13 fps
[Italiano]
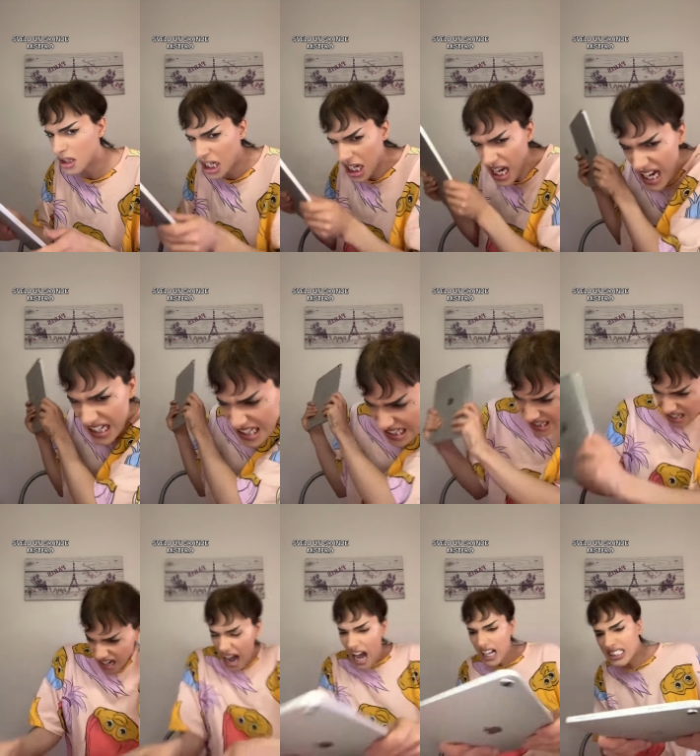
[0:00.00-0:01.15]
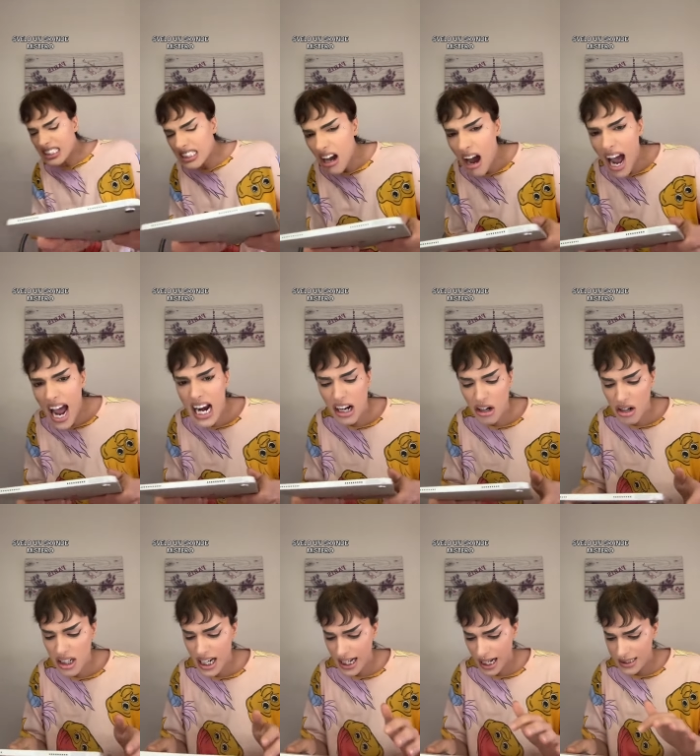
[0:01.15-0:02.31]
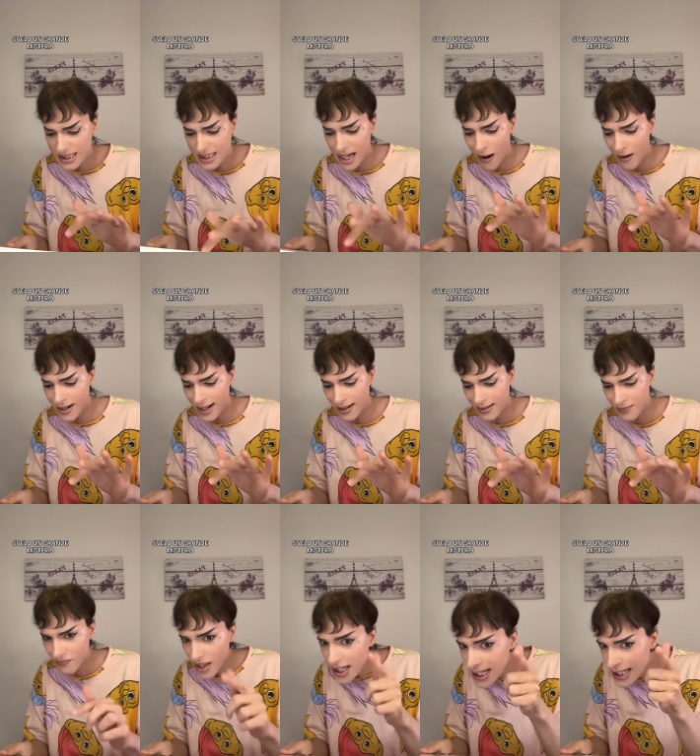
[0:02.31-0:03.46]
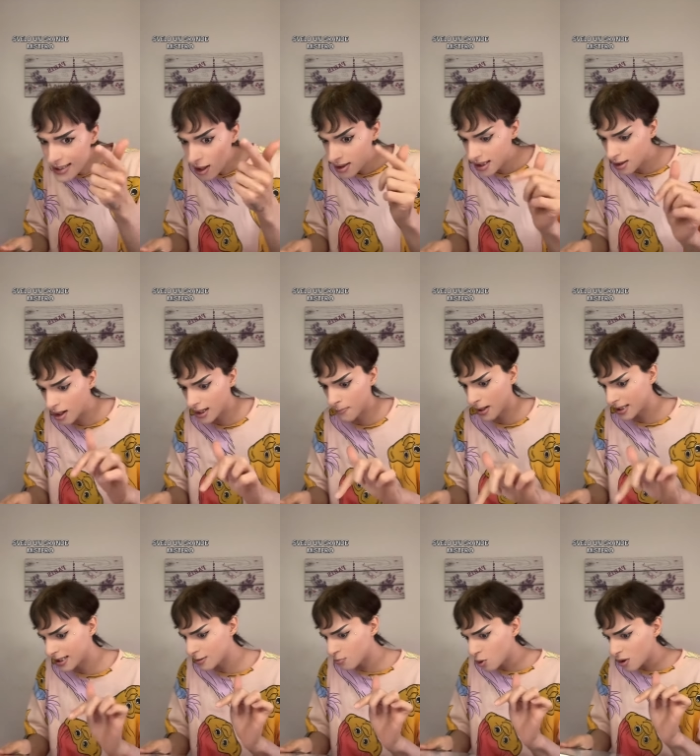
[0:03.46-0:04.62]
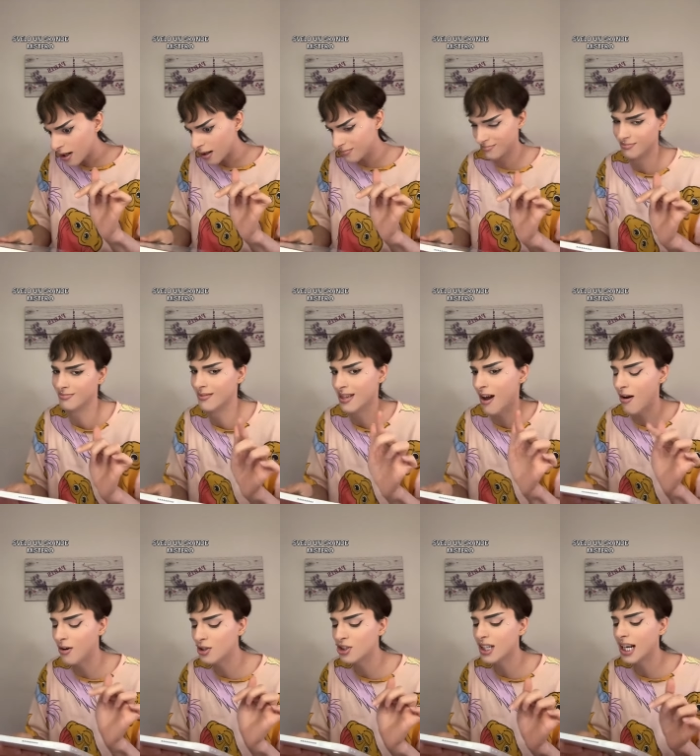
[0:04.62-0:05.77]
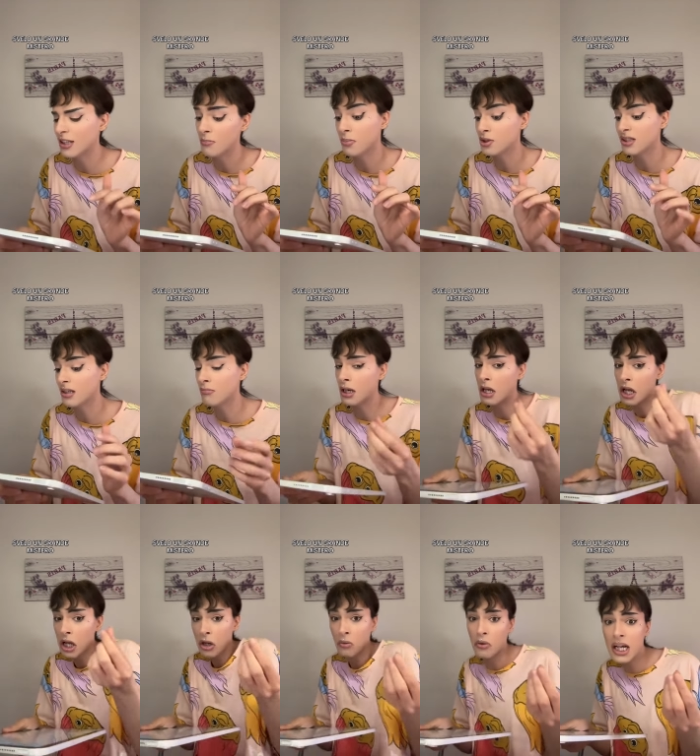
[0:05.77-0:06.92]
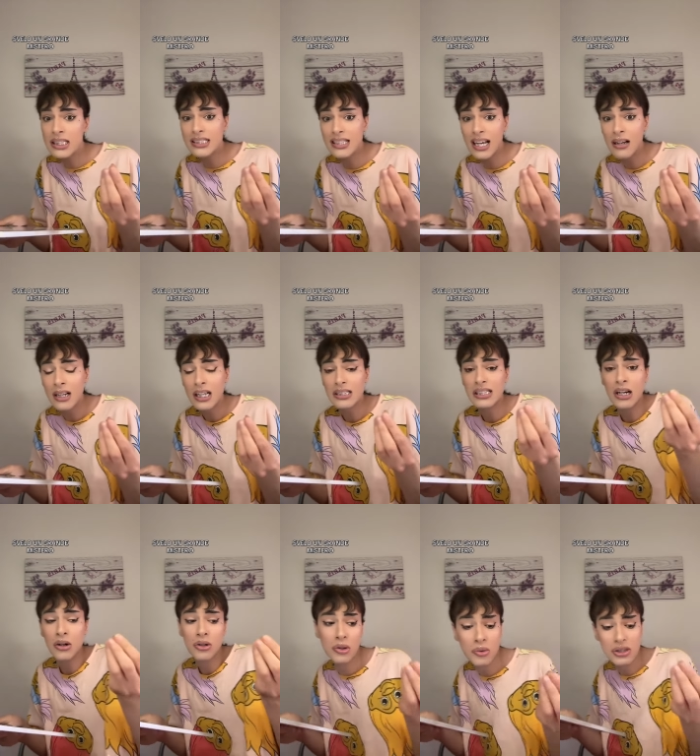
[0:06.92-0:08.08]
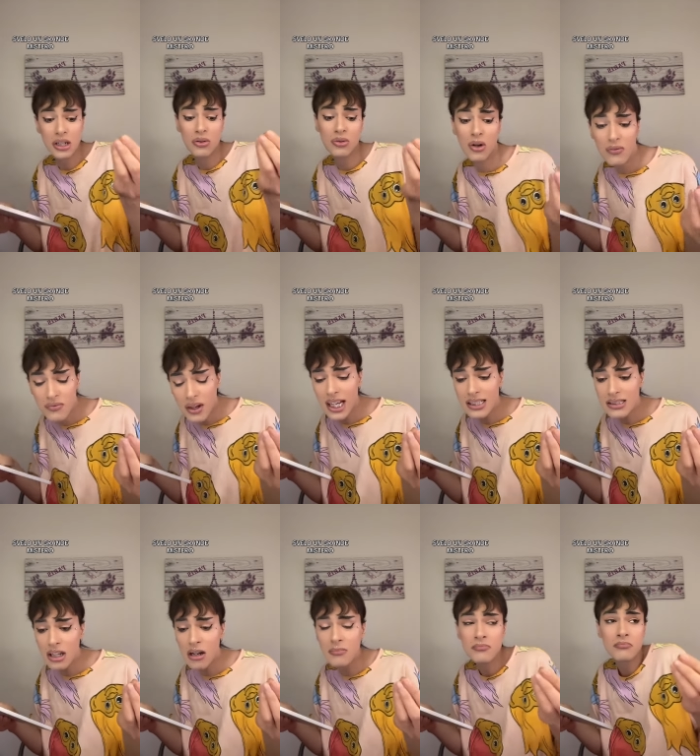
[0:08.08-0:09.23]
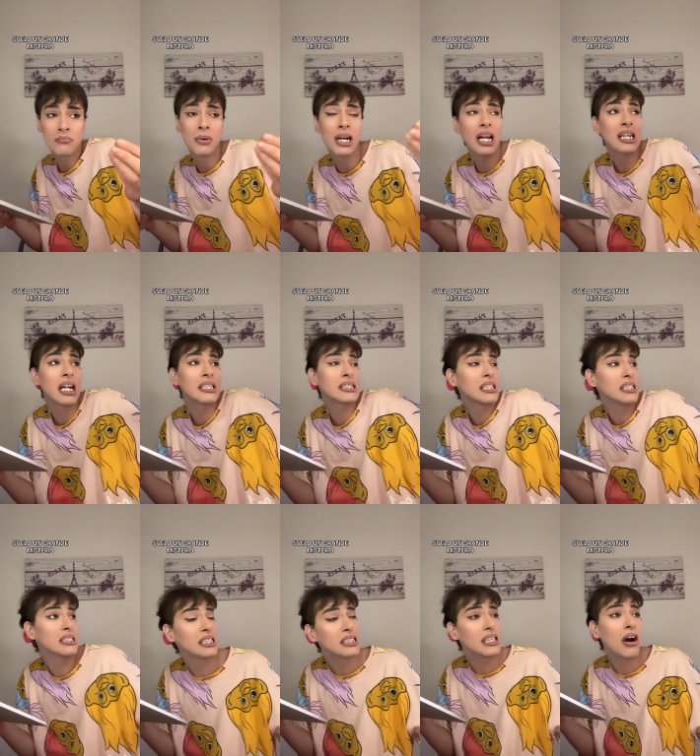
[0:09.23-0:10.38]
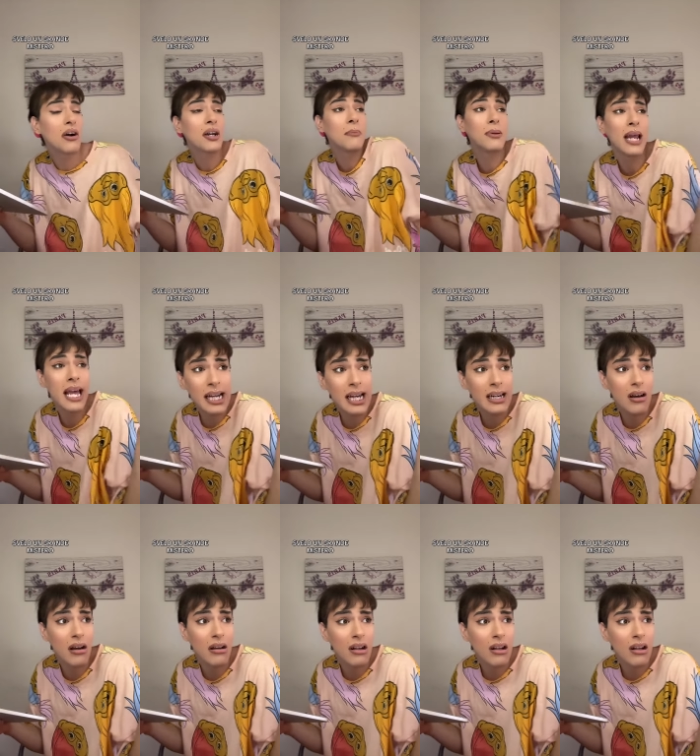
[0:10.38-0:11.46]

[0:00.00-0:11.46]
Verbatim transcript: Che cazzo è la congregazione? Vedi che i soldi da qualche parte sbucano? No, non ci credo, è impossibile. Queste stanno chiuse in un convento per la grazia del Signore, pregano.